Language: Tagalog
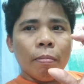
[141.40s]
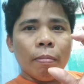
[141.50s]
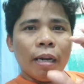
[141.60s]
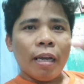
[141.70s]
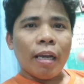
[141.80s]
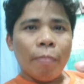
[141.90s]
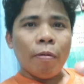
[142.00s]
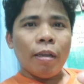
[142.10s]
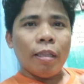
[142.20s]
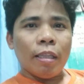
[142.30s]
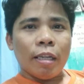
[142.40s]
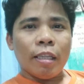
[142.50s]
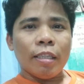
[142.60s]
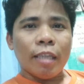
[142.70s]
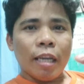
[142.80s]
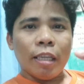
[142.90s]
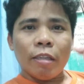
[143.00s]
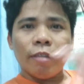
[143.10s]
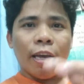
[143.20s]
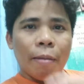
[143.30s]
barangay volunteer din sa,
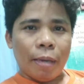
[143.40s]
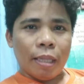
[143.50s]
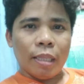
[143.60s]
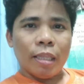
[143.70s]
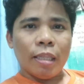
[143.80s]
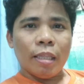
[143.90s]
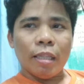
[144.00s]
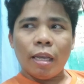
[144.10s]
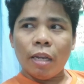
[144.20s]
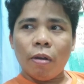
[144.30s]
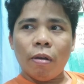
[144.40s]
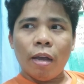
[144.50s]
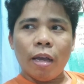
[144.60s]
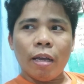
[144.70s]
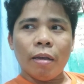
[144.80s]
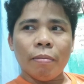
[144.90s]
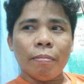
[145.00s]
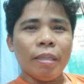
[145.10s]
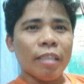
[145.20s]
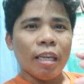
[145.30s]
dito sa amin ano uh,
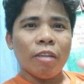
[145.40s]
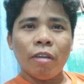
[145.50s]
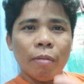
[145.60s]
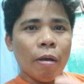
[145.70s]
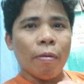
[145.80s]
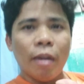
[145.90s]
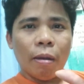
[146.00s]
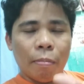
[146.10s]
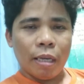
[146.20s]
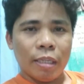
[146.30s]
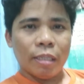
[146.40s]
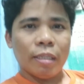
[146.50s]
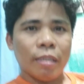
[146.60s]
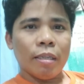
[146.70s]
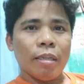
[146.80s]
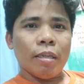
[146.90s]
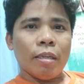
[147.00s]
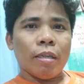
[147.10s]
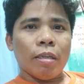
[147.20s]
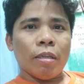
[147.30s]
minsan yung iba walang mas.
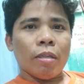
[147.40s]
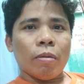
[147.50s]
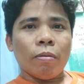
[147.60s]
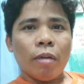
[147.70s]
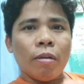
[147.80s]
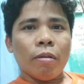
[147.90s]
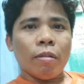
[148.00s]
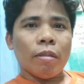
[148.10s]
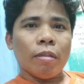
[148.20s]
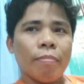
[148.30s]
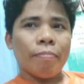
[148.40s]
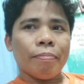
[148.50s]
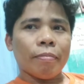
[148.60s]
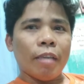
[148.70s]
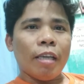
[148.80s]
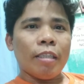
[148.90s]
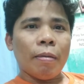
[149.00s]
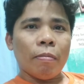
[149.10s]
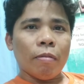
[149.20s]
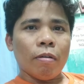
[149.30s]
so ngayon
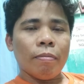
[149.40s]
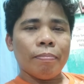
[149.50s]
naisip ko